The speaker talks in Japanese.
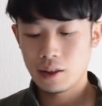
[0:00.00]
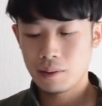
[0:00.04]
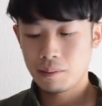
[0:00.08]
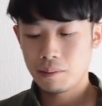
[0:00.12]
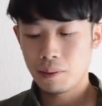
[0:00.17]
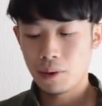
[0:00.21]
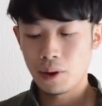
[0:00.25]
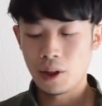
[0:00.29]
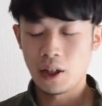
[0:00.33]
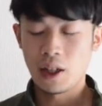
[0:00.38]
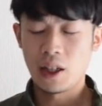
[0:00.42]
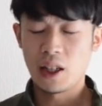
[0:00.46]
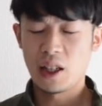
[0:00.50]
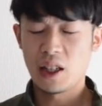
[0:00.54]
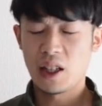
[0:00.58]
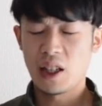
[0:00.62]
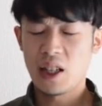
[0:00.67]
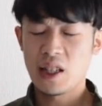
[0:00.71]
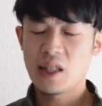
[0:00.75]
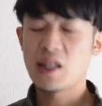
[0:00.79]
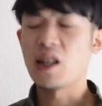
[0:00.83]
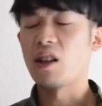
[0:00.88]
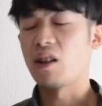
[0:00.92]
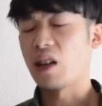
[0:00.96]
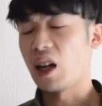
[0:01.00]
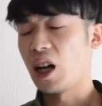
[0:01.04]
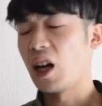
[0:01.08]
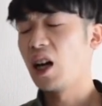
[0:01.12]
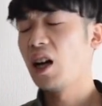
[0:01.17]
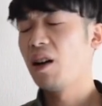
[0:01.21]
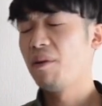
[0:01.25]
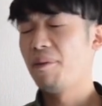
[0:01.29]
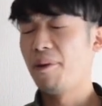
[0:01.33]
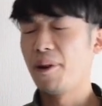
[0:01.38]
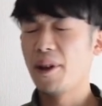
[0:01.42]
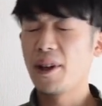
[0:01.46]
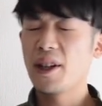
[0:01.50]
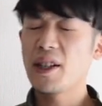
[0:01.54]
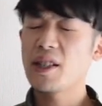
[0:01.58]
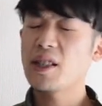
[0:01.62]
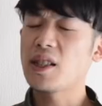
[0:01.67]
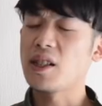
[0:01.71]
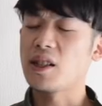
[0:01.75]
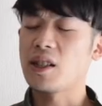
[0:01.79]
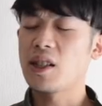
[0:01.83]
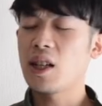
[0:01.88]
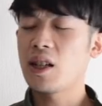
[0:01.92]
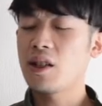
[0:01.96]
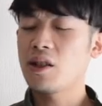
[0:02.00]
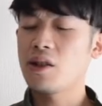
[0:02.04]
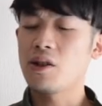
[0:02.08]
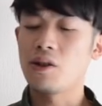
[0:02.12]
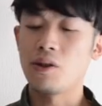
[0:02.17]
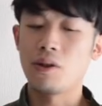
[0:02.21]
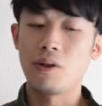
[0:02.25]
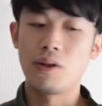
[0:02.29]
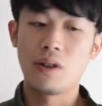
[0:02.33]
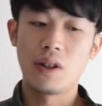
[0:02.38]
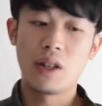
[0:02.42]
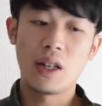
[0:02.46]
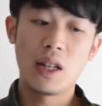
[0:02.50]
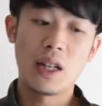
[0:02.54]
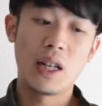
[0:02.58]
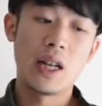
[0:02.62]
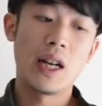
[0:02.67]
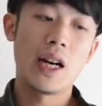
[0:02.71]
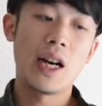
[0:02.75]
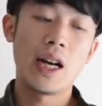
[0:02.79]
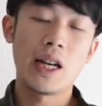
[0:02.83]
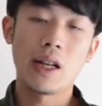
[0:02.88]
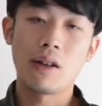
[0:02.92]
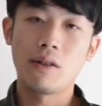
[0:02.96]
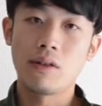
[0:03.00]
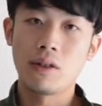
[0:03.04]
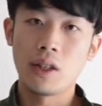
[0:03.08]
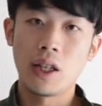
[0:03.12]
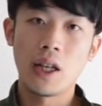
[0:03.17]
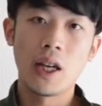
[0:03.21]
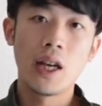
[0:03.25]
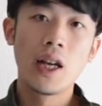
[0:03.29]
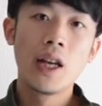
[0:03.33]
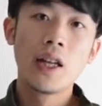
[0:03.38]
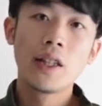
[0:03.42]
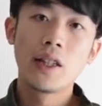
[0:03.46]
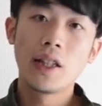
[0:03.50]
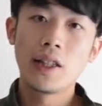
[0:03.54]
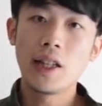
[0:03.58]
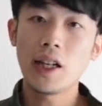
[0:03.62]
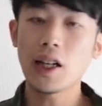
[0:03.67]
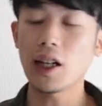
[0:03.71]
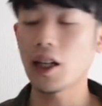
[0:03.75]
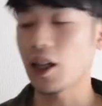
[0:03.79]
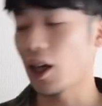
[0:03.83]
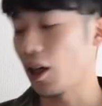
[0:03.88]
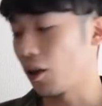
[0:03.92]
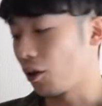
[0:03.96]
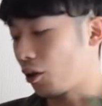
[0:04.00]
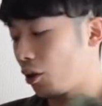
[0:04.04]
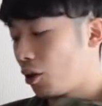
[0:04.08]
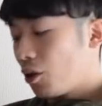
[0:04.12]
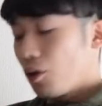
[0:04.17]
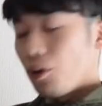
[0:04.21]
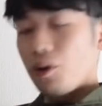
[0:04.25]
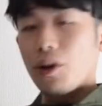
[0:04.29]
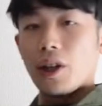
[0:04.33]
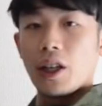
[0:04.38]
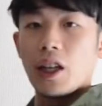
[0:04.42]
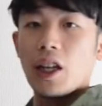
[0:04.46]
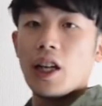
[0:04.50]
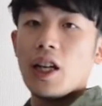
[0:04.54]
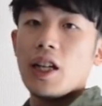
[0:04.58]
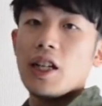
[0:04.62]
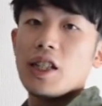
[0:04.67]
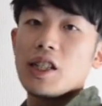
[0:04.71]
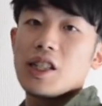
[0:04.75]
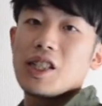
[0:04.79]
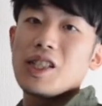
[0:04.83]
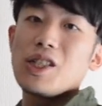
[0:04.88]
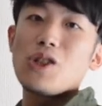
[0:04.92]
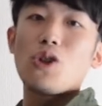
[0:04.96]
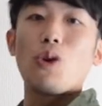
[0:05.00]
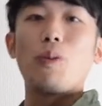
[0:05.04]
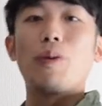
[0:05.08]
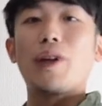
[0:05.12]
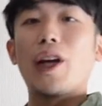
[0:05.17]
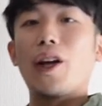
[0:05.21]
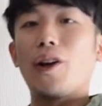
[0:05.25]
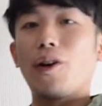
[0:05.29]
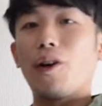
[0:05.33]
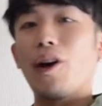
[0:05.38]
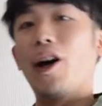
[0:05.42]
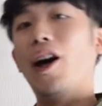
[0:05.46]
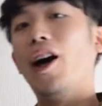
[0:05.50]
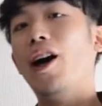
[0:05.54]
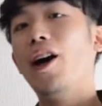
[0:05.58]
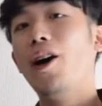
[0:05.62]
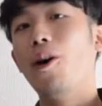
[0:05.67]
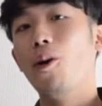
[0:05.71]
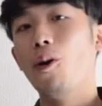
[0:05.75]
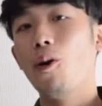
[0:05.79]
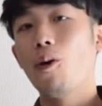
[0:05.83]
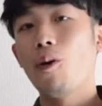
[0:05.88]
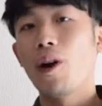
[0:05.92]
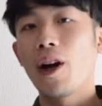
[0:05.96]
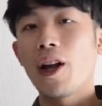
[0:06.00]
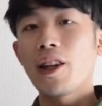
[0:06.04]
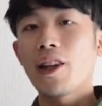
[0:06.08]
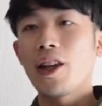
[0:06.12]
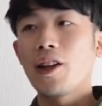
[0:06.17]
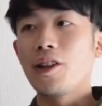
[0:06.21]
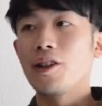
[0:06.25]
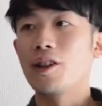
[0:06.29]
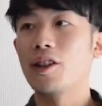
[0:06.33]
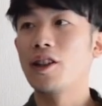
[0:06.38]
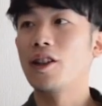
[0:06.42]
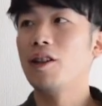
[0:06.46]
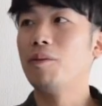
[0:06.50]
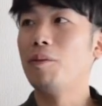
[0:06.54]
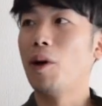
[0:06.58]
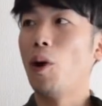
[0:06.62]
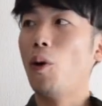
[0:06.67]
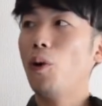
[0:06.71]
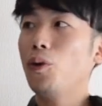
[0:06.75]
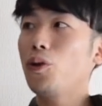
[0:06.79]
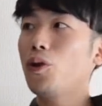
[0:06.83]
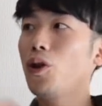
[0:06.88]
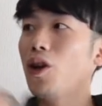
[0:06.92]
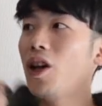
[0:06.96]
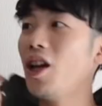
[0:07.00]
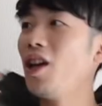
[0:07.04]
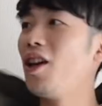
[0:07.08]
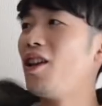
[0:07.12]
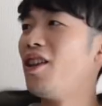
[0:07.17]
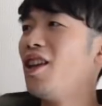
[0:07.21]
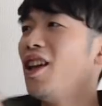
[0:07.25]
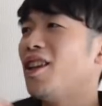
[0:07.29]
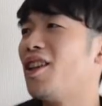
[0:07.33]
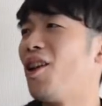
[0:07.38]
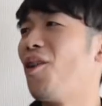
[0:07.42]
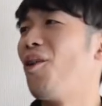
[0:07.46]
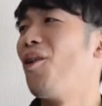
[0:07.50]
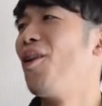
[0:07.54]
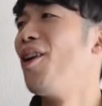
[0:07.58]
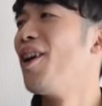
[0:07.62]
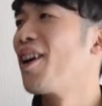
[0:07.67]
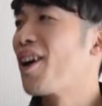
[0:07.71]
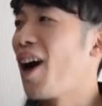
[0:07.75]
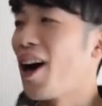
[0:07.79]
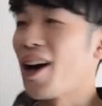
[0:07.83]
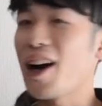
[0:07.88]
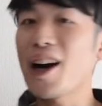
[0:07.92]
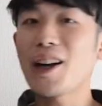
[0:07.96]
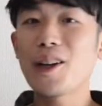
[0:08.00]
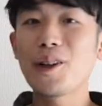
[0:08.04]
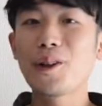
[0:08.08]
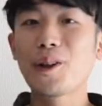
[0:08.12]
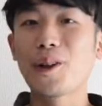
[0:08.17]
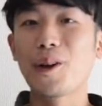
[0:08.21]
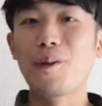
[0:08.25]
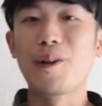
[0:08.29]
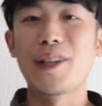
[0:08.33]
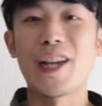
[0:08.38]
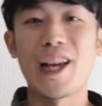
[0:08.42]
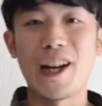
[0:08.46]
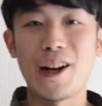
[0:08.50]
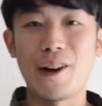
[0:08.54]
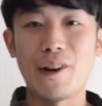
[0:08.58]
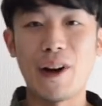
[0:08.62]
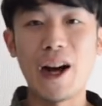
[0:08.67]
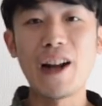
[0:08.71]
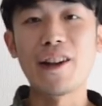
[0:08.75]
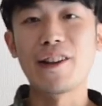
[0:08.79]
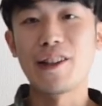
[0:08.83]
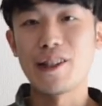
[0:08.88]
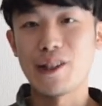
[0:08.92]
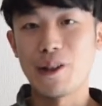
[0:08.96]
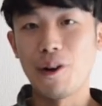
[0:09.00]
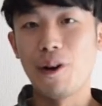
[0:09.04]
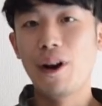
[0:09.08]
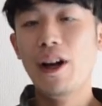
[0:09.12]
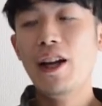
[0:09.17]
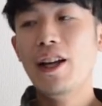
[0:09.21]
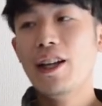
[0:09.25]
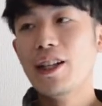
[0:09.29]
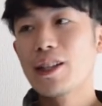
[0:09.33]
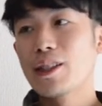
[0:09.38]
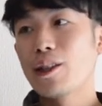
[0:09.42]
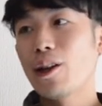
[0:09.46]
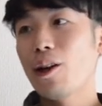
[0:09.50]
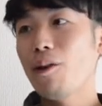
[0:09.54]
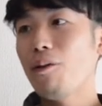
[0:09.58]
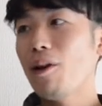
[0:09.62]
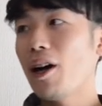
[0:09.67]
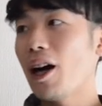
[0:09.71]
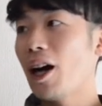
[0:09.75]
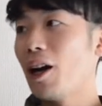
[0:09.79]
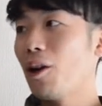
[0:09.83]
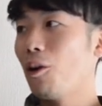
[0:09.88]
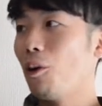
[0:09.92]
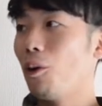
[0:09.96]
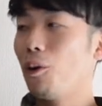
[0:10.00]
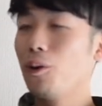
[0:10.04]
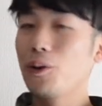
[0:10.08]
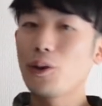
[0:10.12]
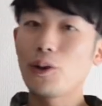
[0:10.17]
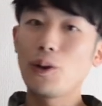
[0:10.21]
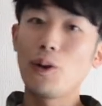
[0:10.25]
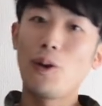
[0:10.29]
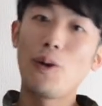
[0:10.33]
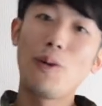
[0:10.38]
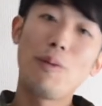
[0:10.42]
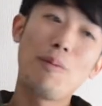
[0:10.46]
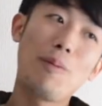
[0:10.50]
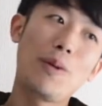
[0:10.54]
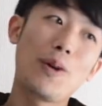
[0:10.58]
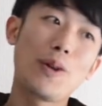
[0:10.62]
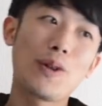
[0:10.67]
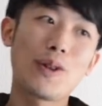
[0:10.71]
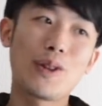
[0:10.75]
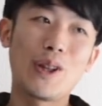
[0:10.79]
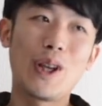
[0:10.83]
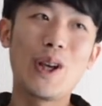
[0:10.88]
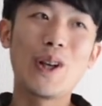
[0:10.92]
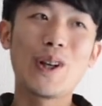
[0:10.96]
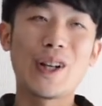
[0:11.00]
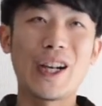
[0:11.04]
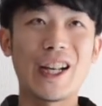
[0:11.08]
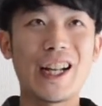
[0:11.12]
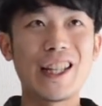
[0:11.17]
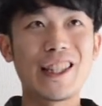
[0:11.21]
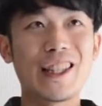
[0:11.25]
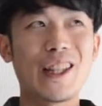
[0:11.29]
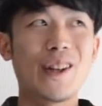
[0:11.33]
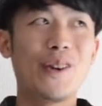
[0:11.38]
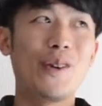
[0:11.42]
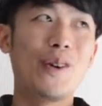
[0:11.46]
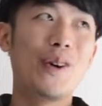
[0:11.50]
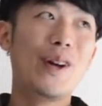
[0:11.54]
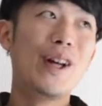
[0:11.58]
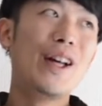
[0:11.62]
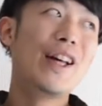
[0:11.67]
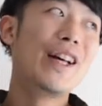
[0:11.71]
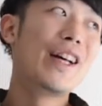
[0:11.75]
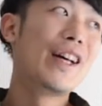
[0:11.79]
ポリエステルかポリエステル3種の配合でで中にあの黒いシートみたいなのが覆われてるまあ本当に何だろう化学服みたいなのがあるんですよそれはあの本本物っていうかなんだろう